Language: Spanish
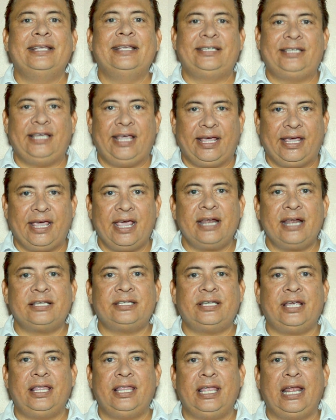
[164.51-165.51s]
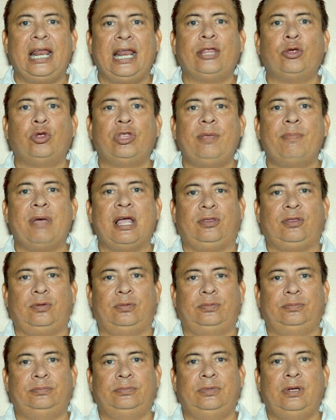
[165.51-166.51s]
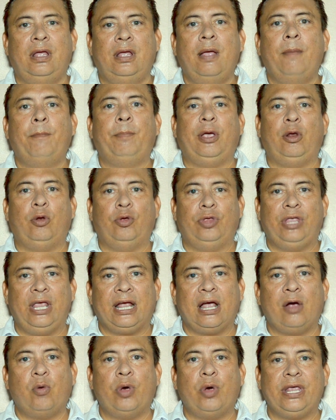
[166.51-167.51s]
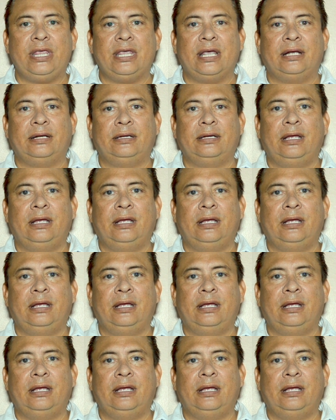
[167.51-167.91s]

Se ejerce en el anonimato, pero deja huella